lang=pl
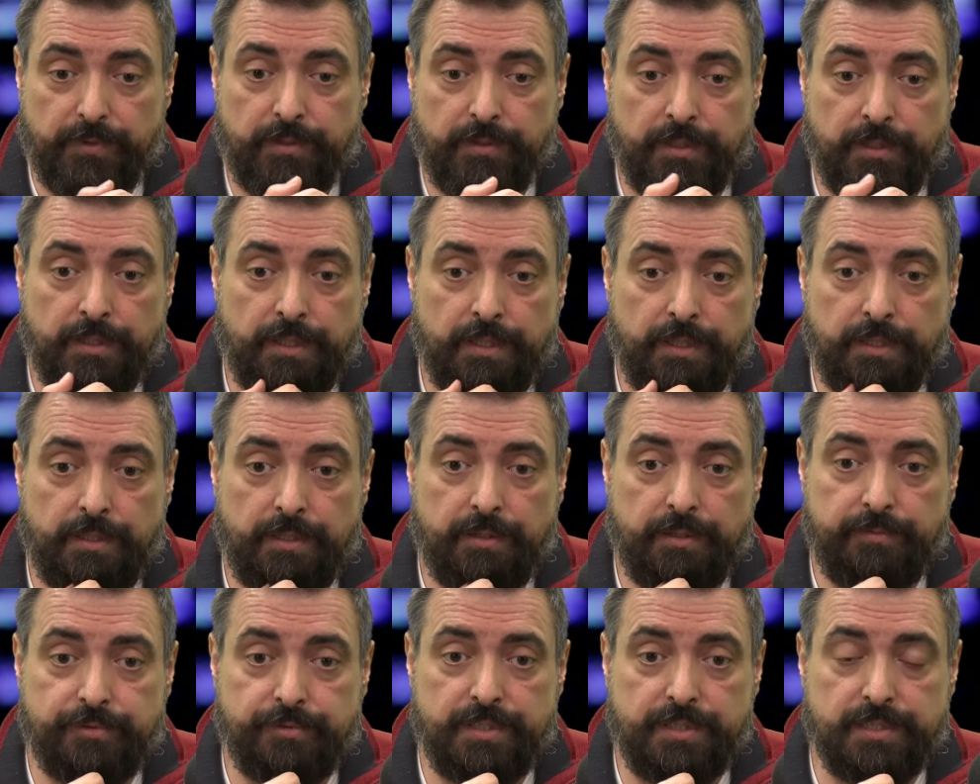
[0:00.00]

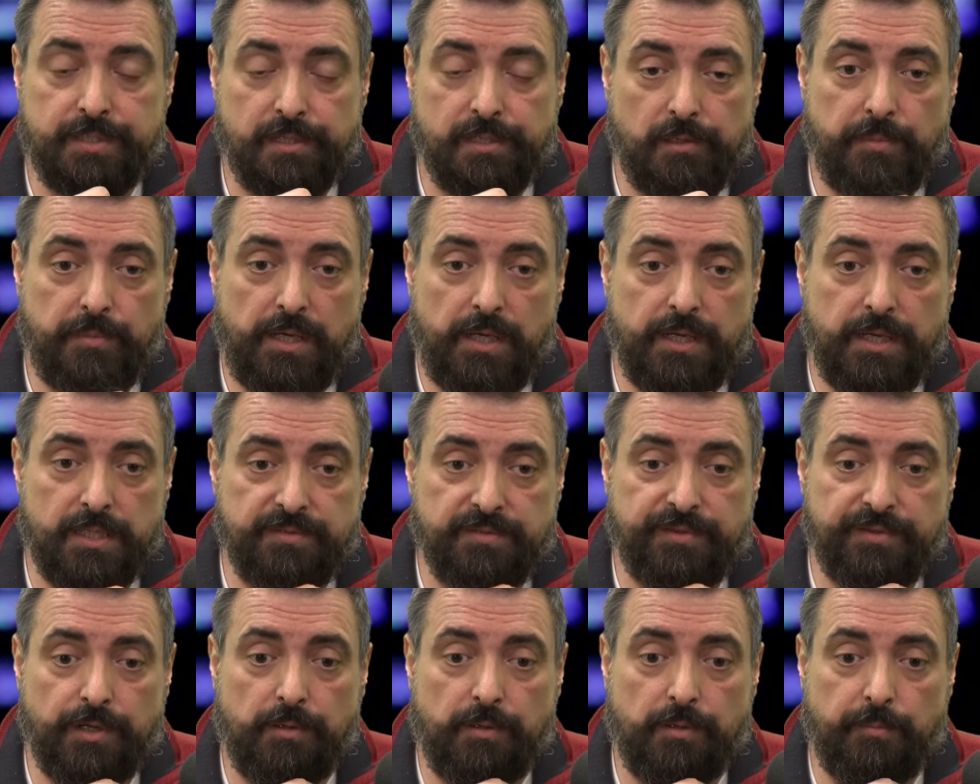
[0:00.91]
E, wszyscy robili nas
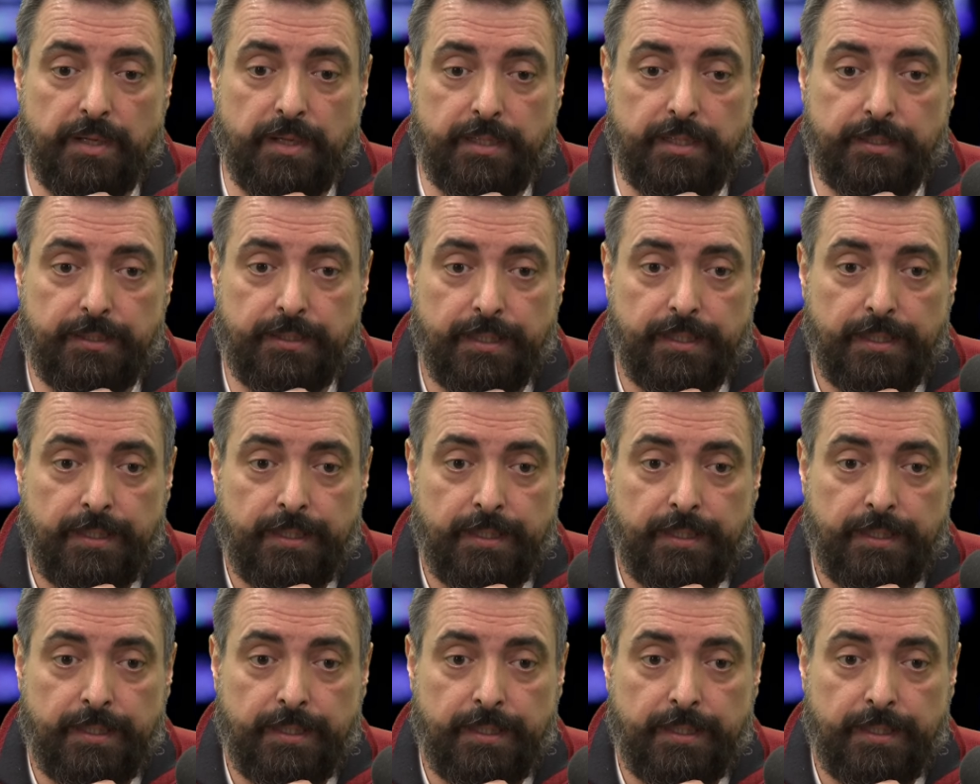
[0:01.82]
w trąbę,